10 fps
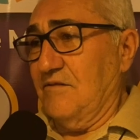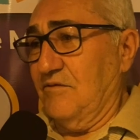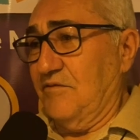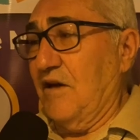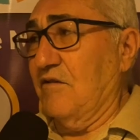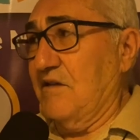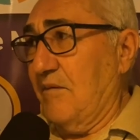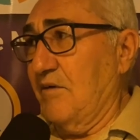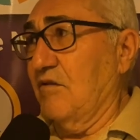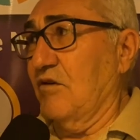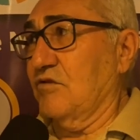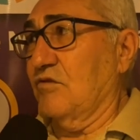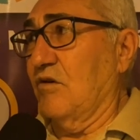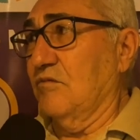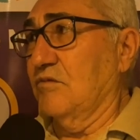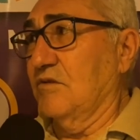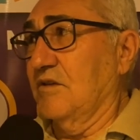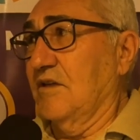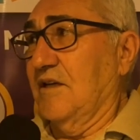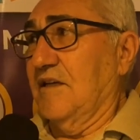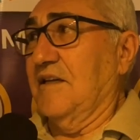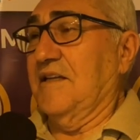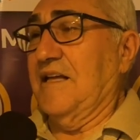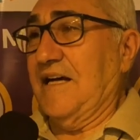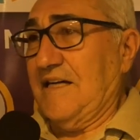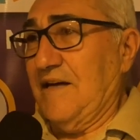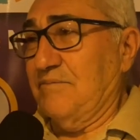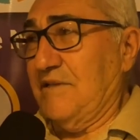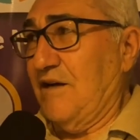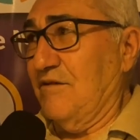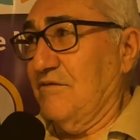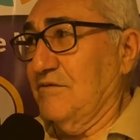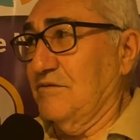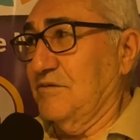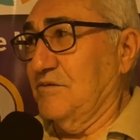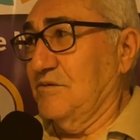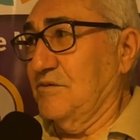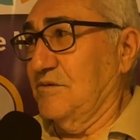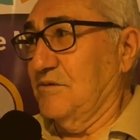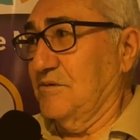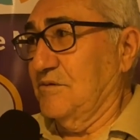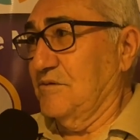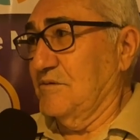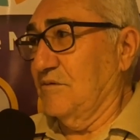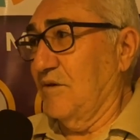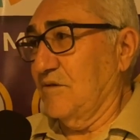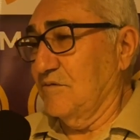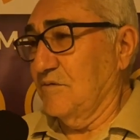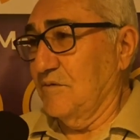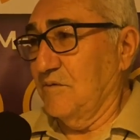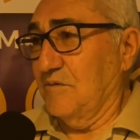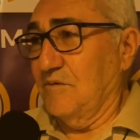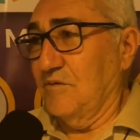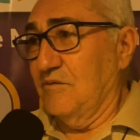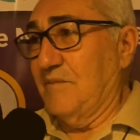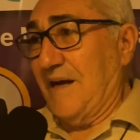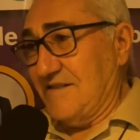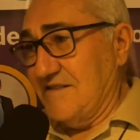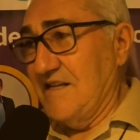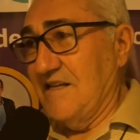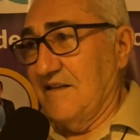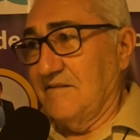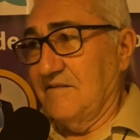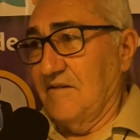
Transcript: no final de abril nós estamos na capital do, do, do nosso do Brasília.